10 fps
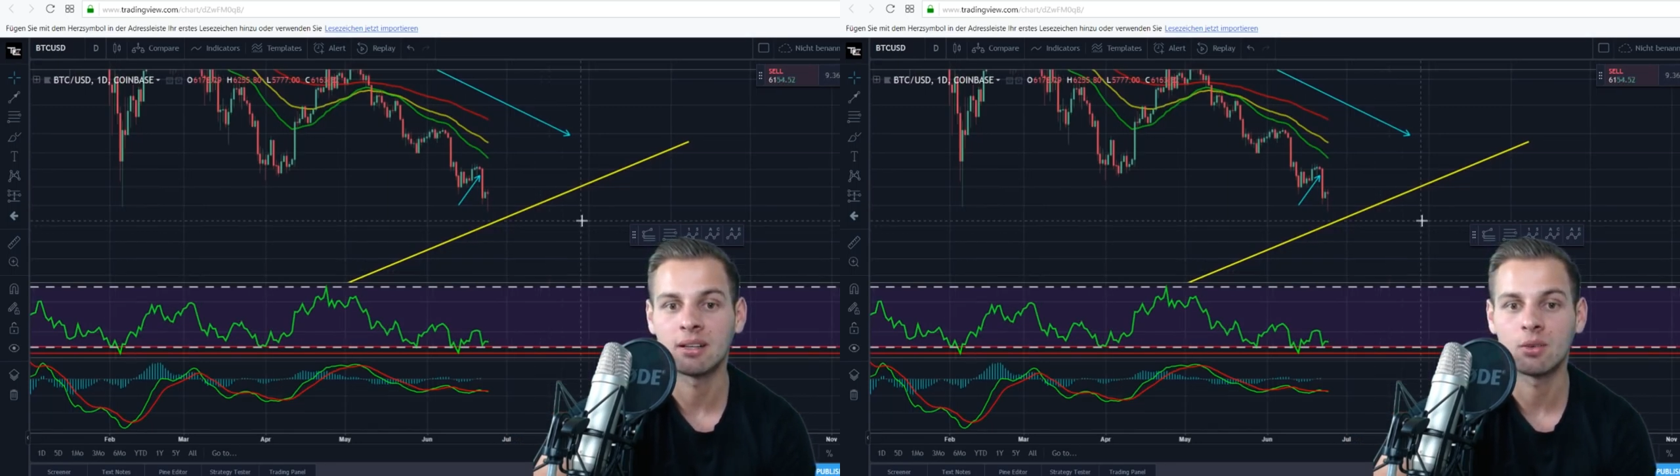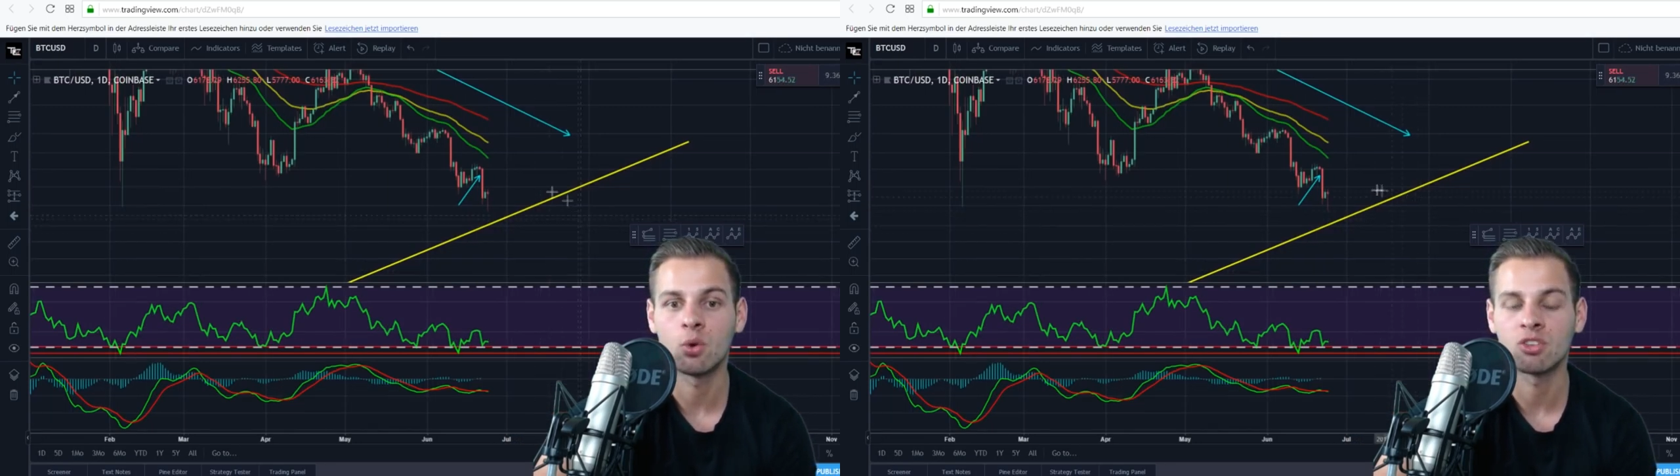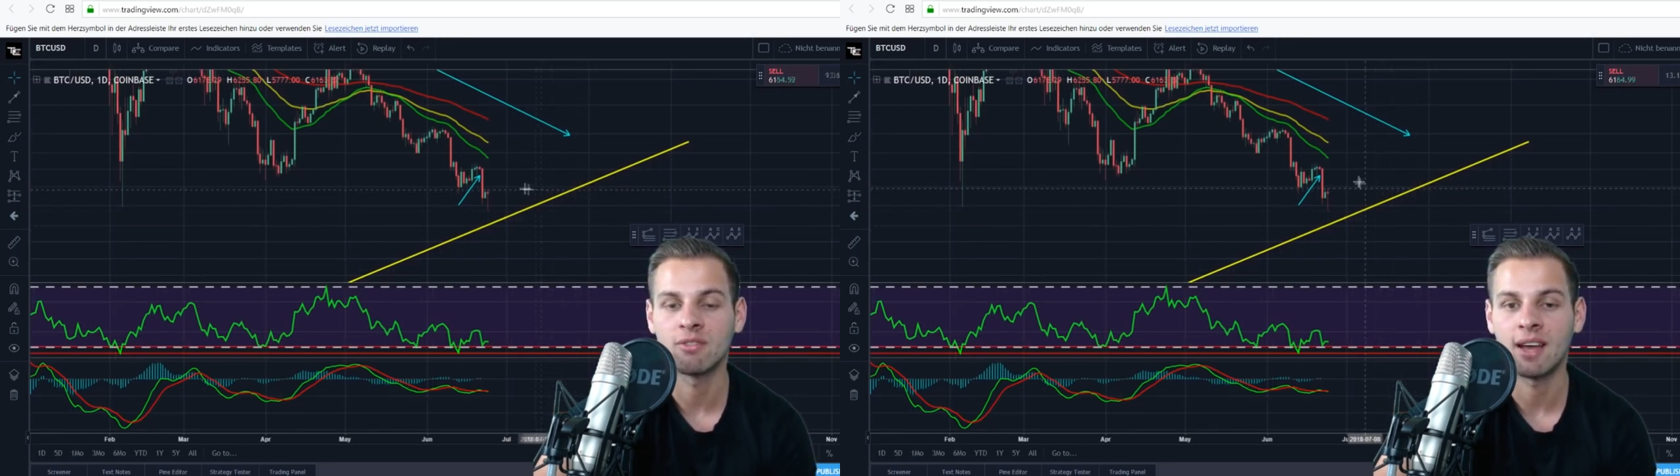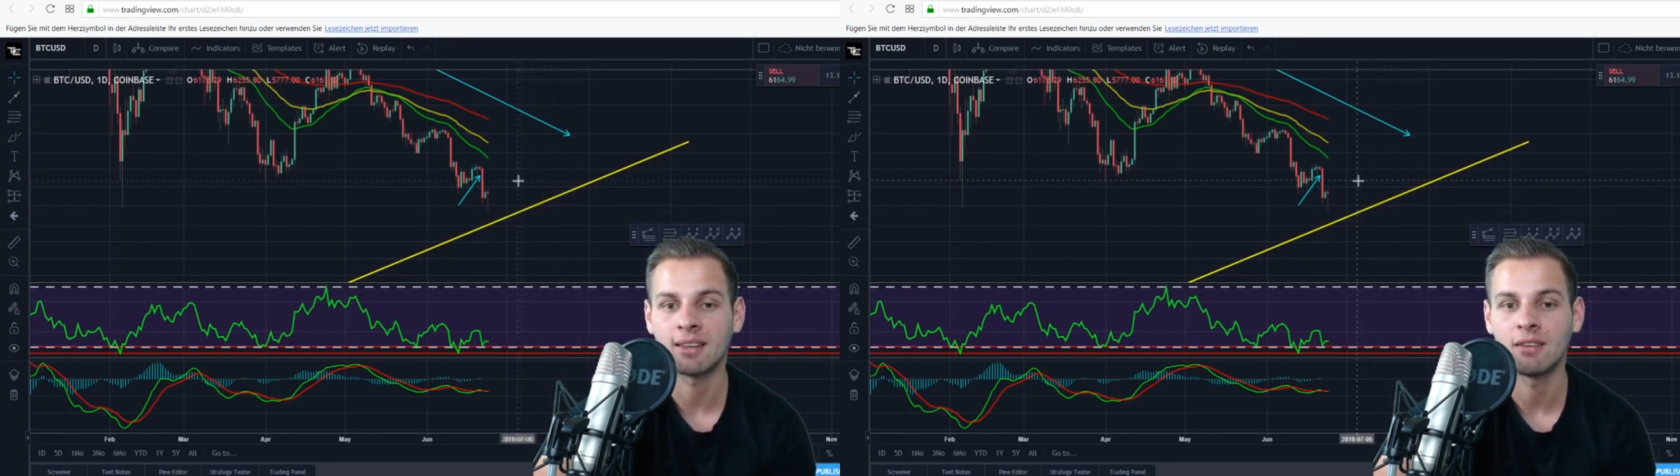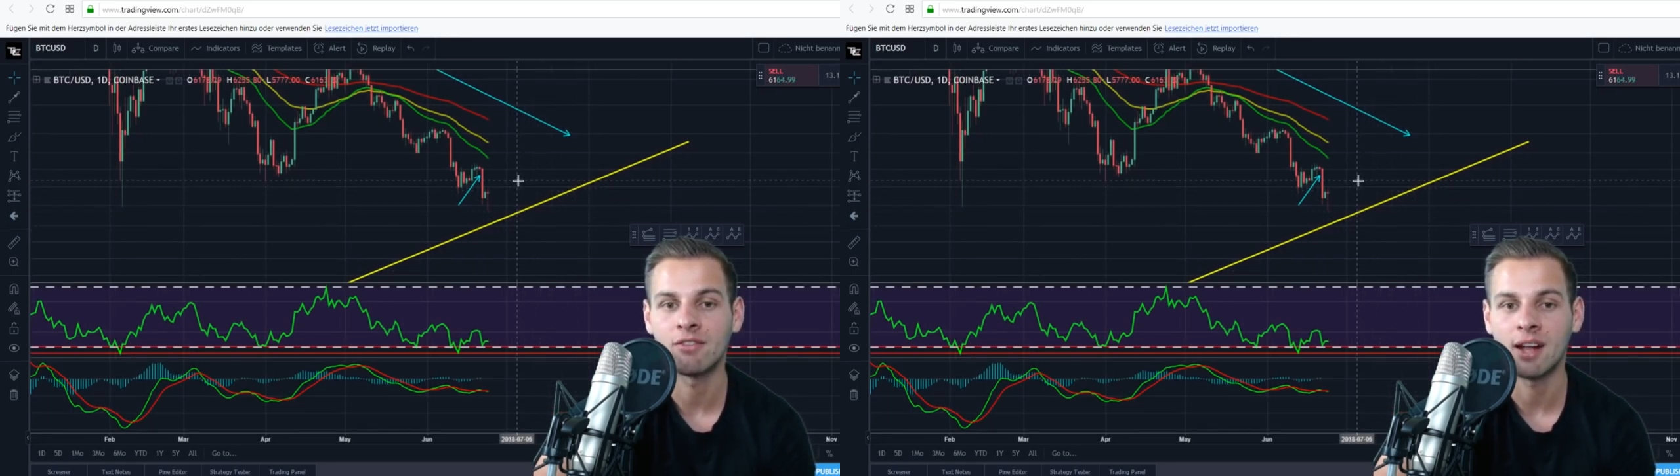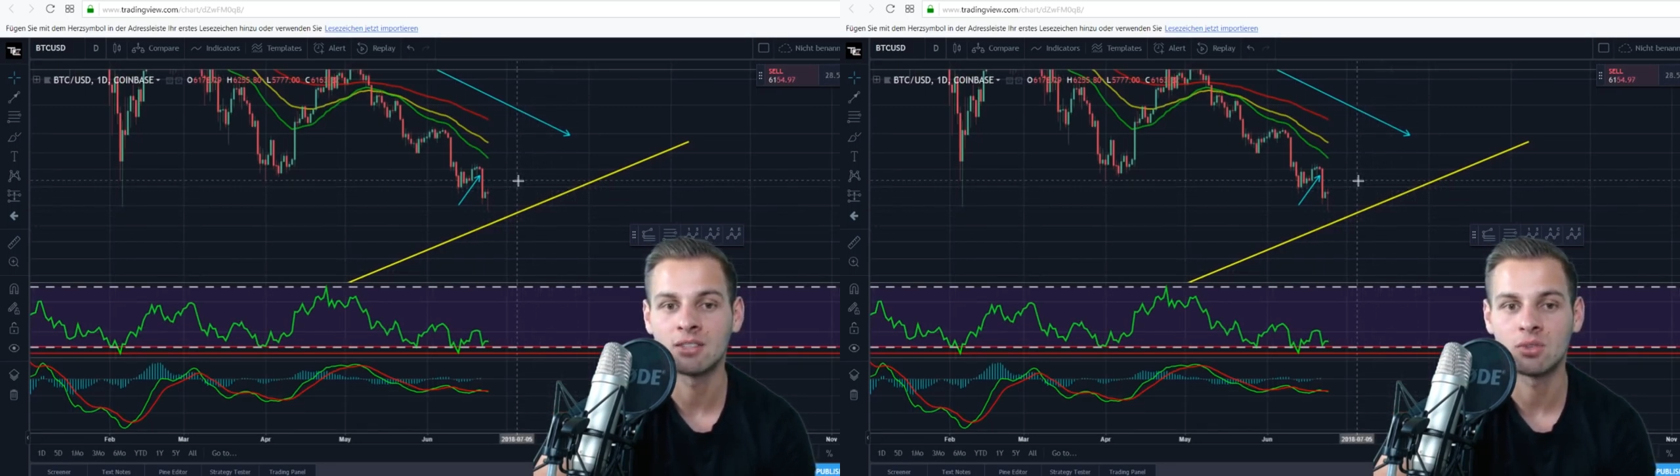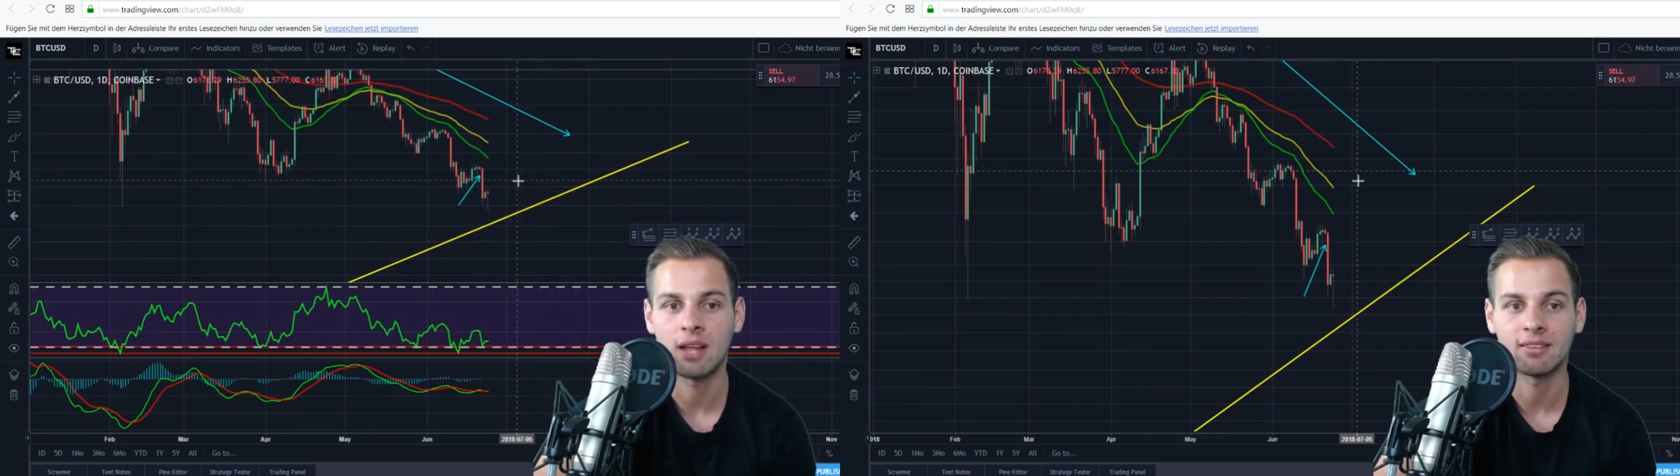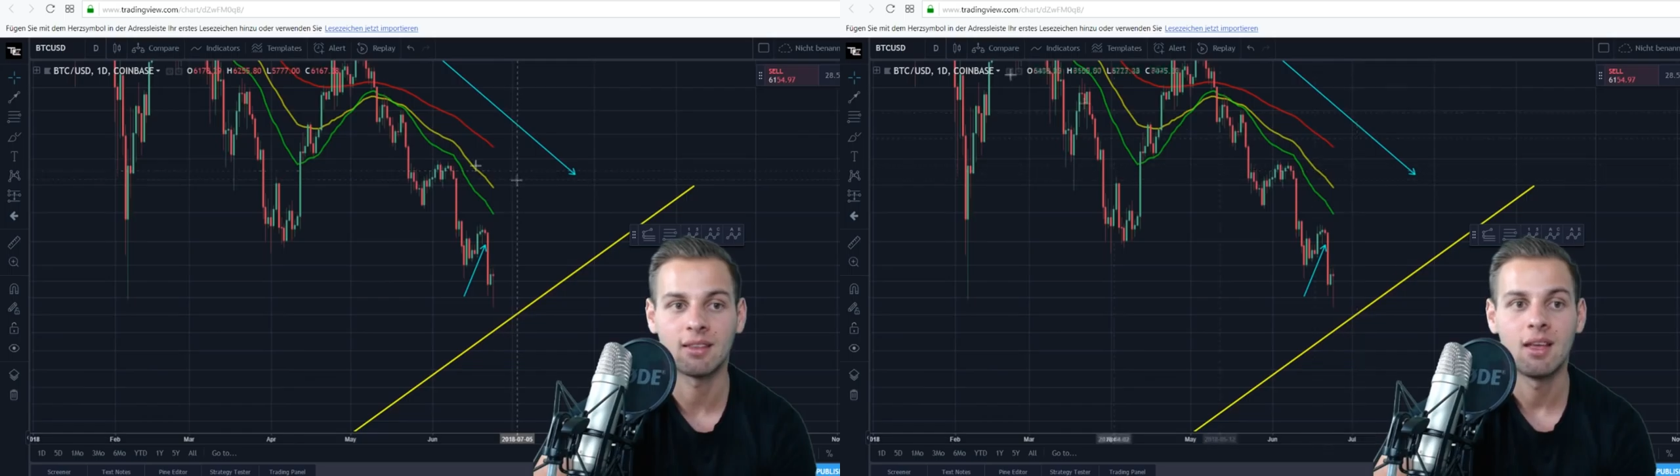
Kurs weiterhin fallen zu lassen.